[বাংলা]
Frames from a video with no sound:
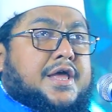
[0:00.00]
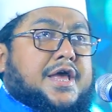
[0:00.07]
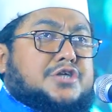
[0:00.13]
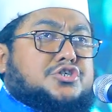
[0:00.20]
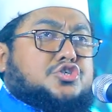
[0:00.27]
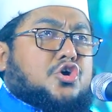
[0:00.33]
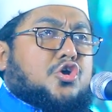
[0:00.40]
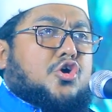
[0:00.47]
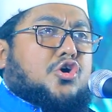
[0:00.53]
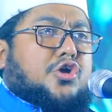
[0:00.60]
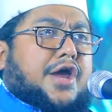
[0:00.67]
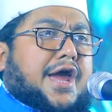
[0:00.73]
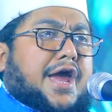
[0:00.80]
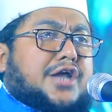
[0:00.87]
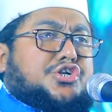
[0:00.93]
কিছু
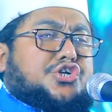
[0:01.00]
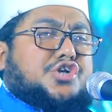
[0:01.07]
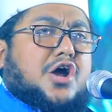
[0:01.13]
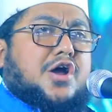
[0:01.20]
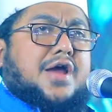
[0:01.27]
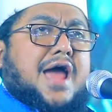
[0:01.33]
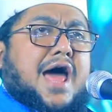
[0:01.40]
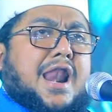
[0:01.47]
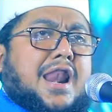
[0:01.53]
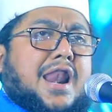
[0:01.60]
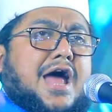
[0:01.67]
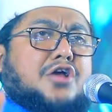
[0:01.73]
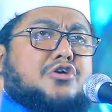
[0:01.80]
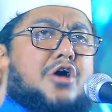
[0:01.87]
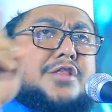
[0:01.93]
লোকের সঙ্গে
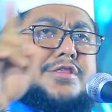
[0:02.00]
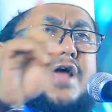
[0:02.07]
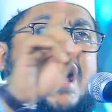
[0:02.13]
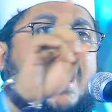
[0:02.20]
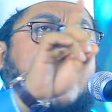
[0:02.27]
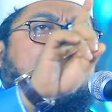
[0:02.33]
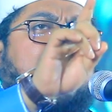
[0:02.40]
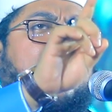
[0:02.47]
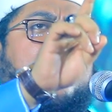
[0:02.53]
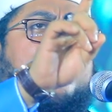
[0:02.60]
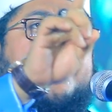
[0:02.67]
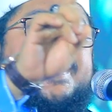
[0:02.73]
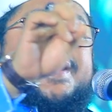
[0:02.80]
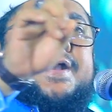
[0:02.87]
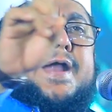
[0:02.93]
আল্লাহ কথা
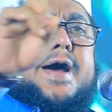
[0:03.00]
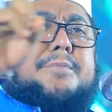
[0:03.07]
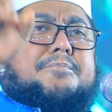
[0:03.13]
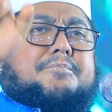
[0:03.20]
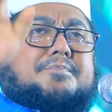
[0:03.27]
বলবেন না